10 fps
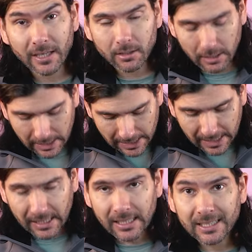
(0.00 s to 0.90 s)
bien
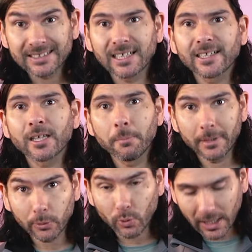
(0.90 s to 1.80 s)
eh, las altas
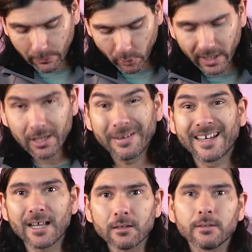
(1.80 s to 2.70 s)
temperaturas que puedan
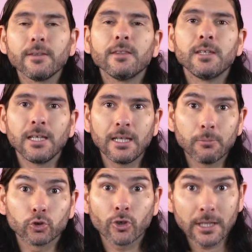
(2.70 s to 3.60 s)
emanar del
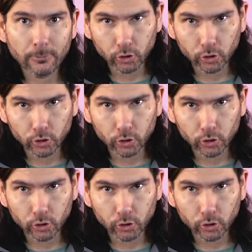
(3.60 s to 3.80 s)
motor de la